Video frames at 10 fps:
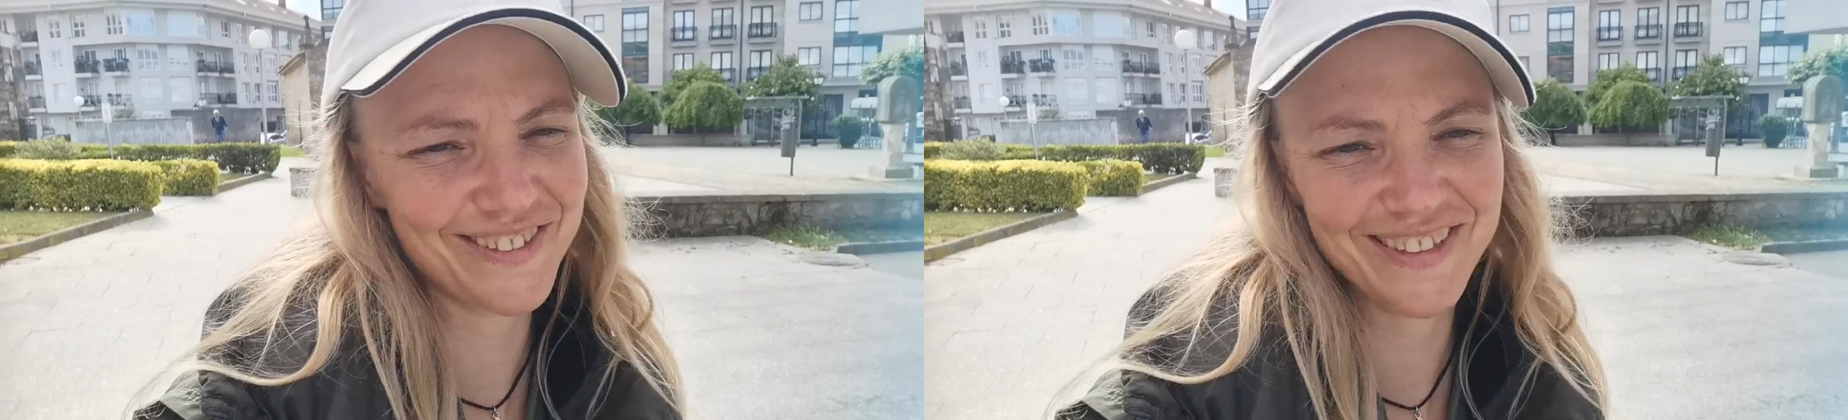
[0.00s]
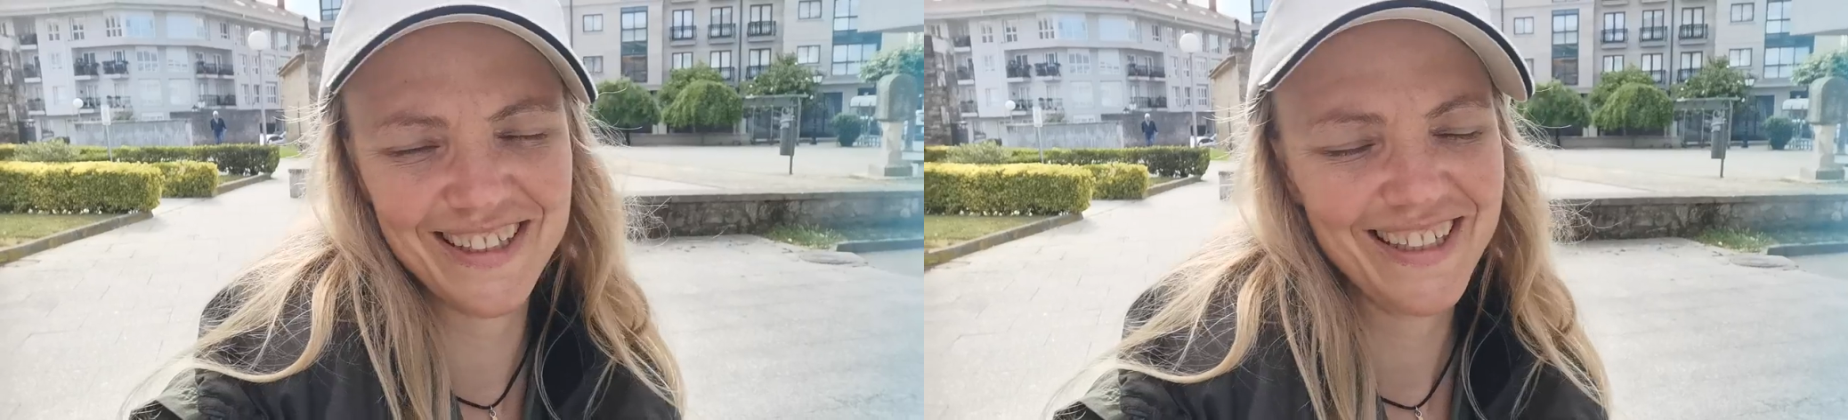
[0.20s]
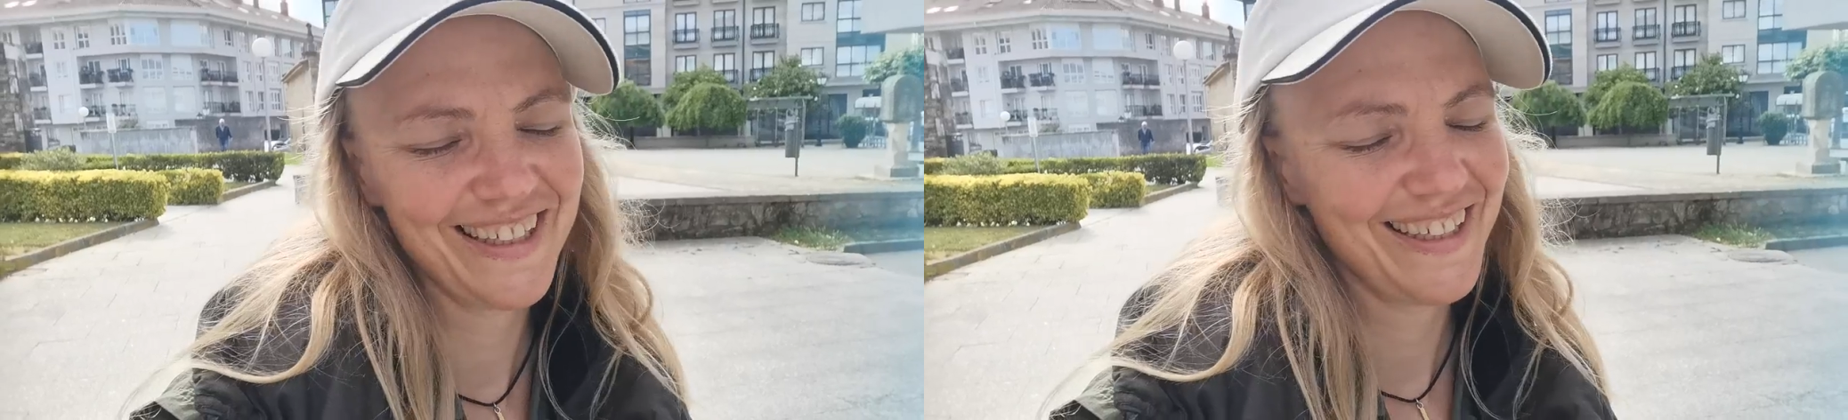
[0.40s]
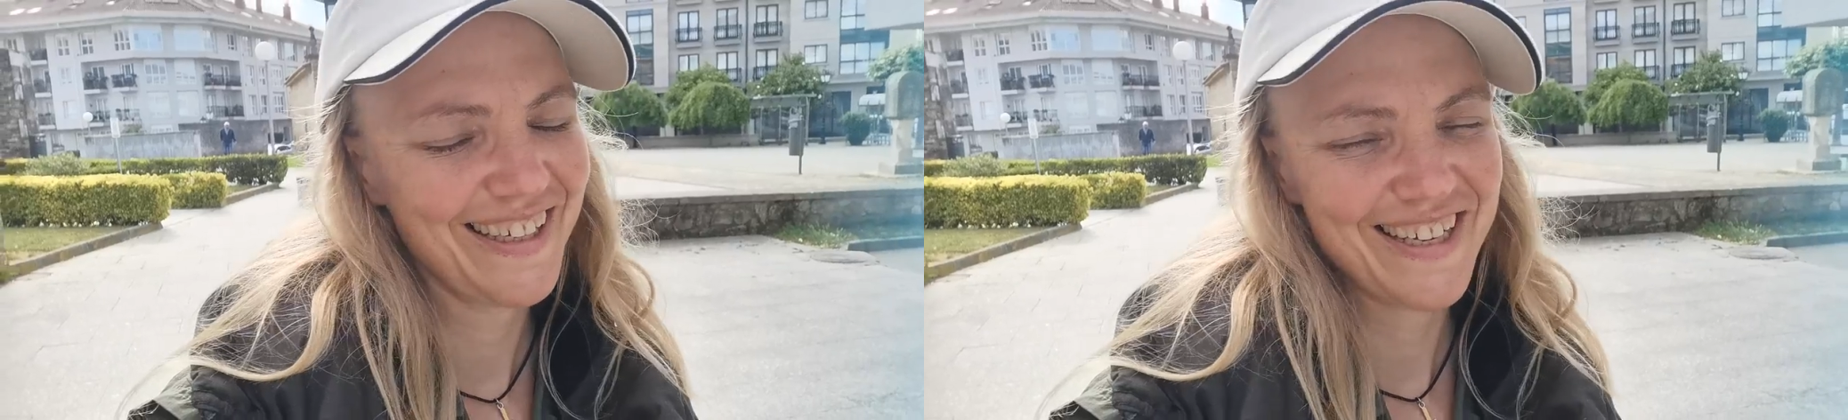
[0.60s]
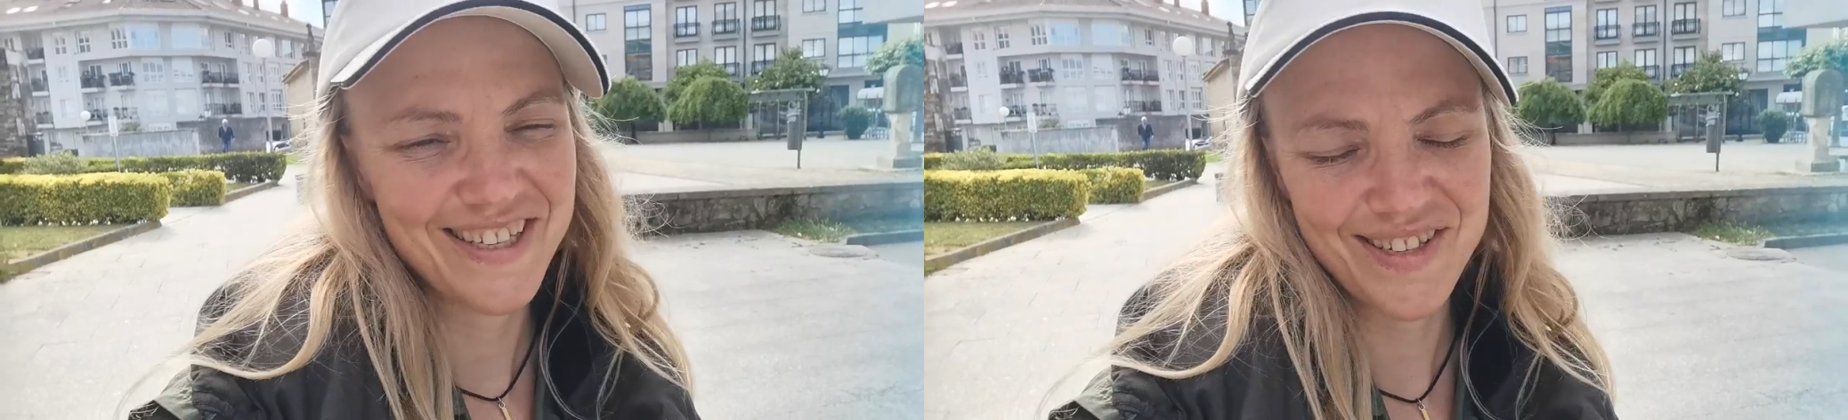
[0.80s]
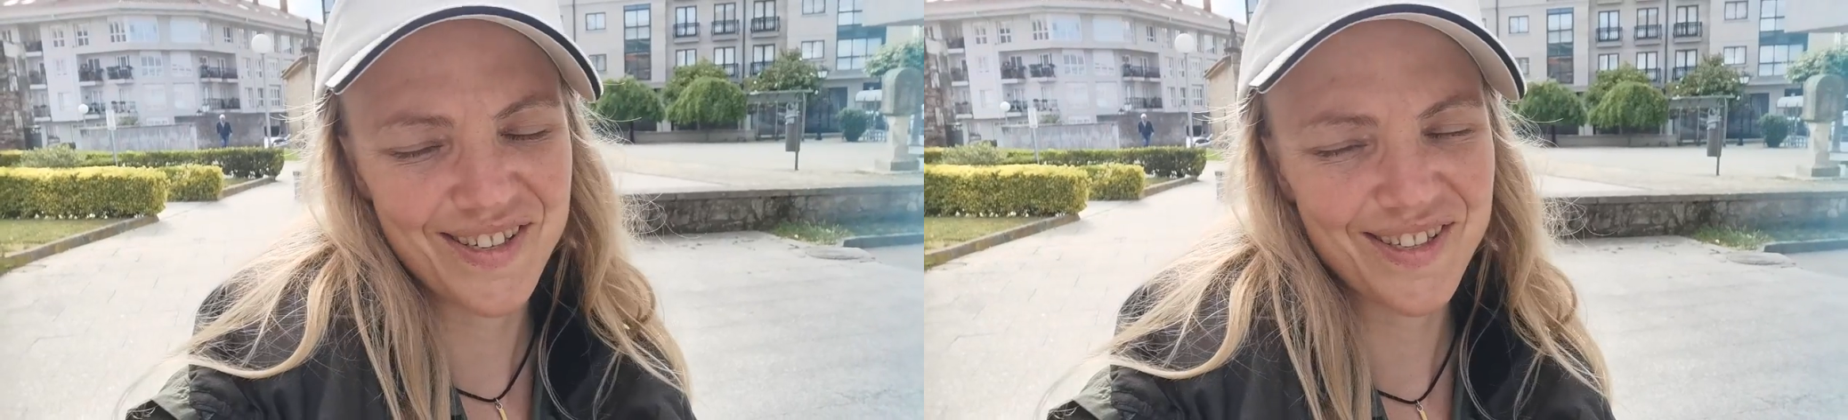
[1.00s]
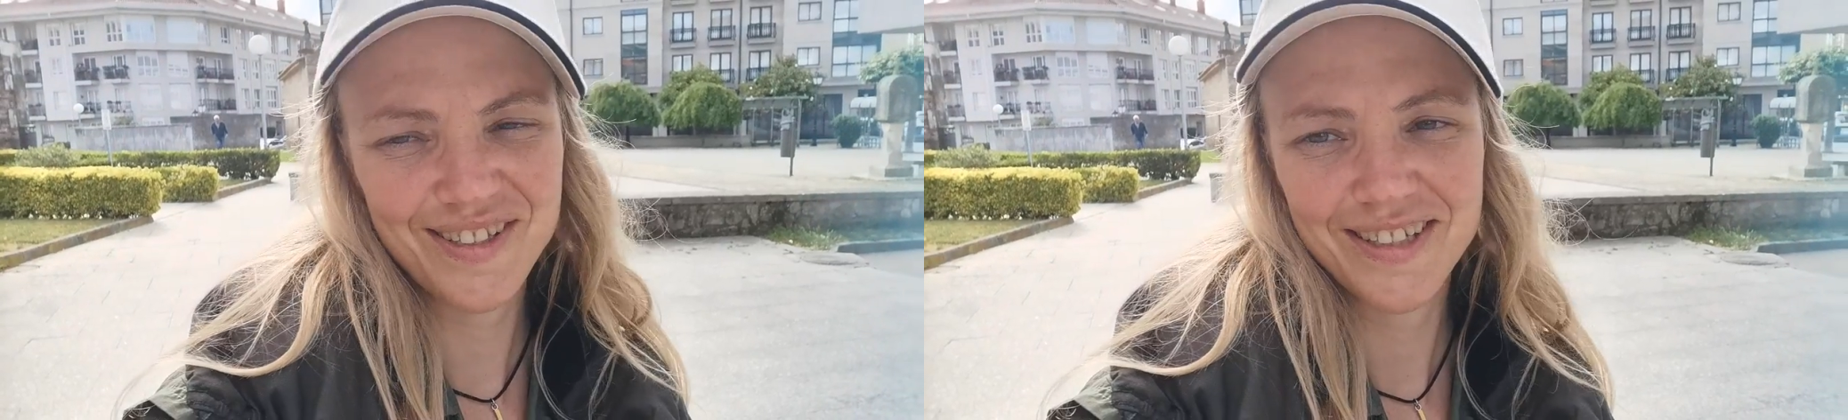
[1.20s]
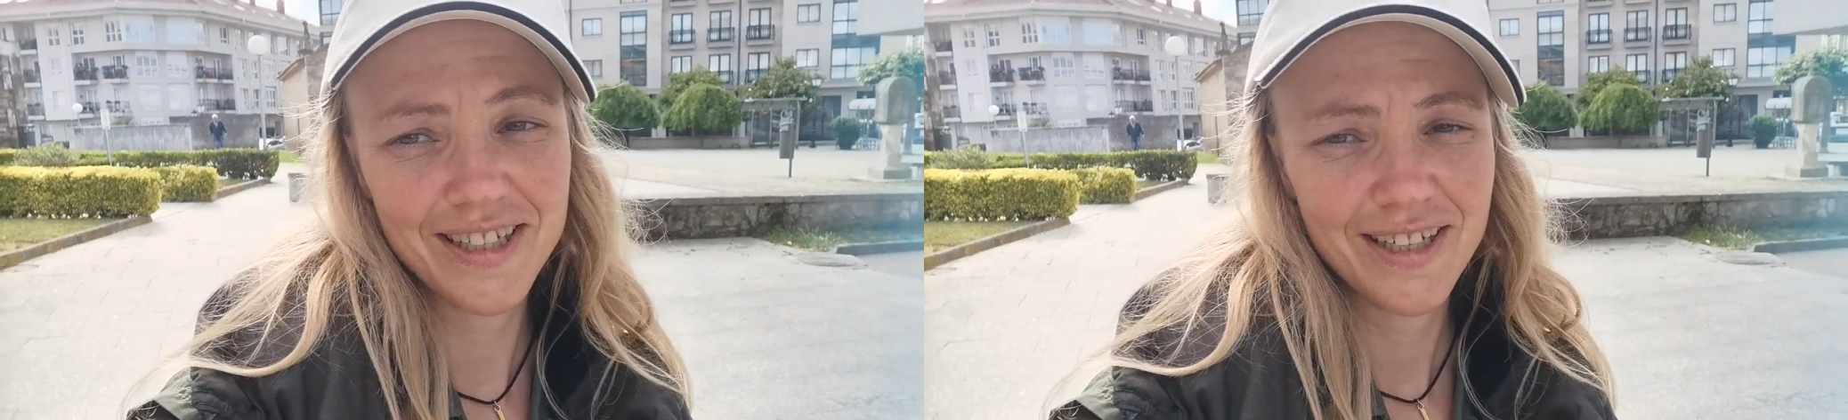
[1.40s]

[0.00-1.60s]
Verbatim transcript: Und es ist